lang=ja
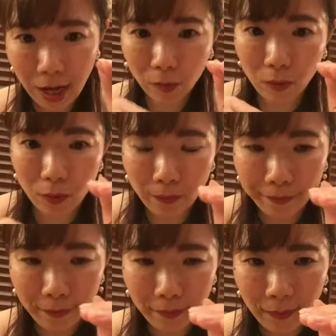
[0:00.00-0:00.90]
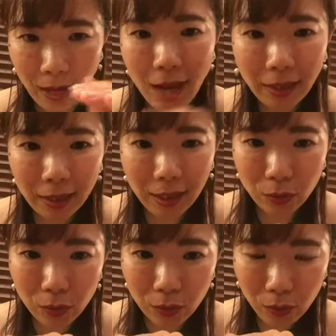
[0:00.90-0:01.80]
あの飽きて
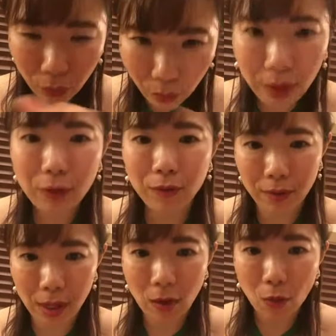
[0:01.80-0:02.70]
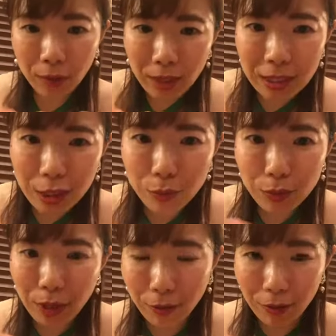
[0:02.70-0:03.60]
外に行くって同じ自
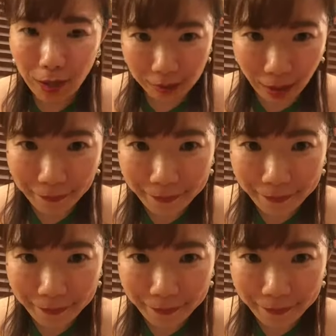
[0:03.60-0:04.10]
分でいるからさ